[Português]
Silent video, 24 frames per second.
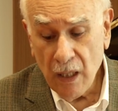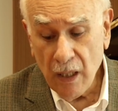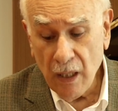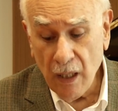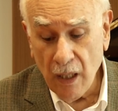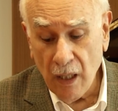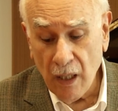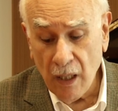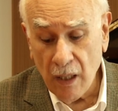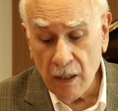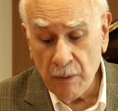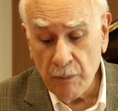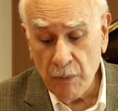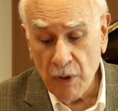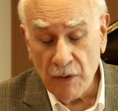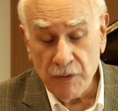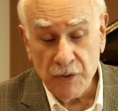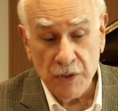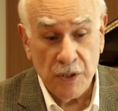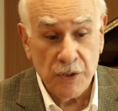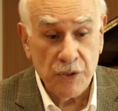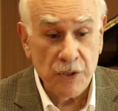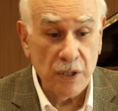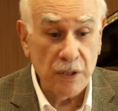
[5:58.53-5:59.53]
Em
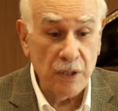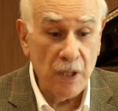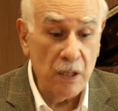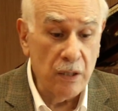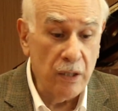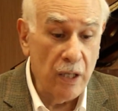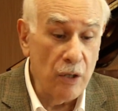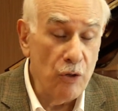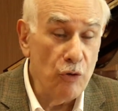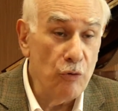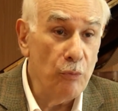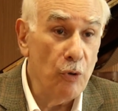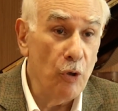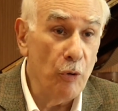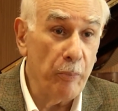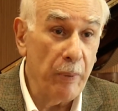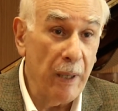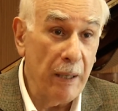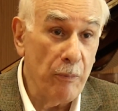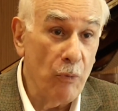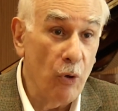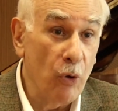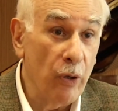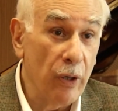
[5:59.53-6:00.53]
1971, meu
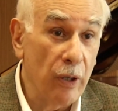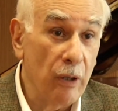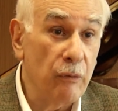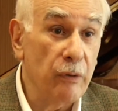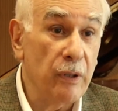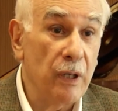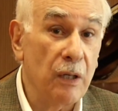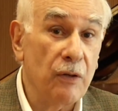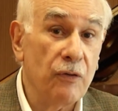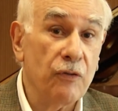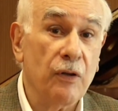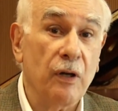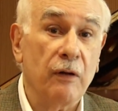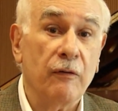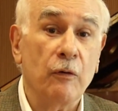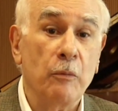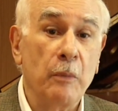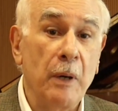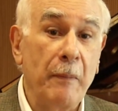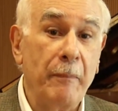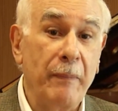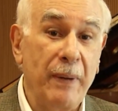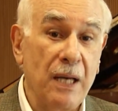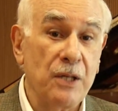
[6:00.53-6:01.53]
pai morreu e ele escreveu
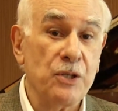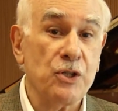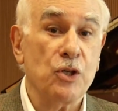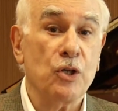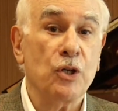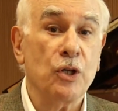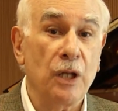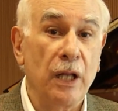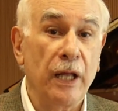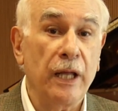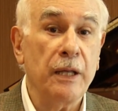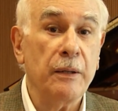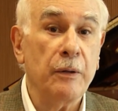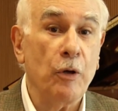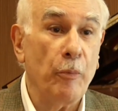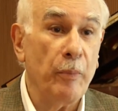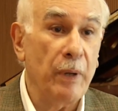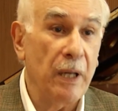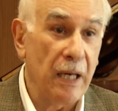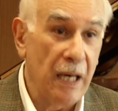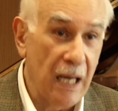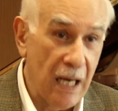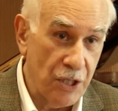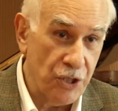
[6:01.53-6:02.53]
uma peça em, em
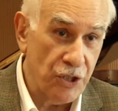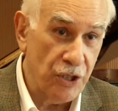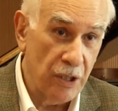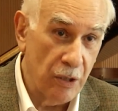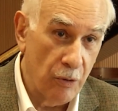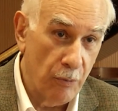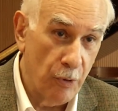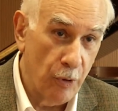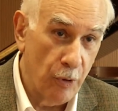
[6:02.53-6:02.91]
homenagem ao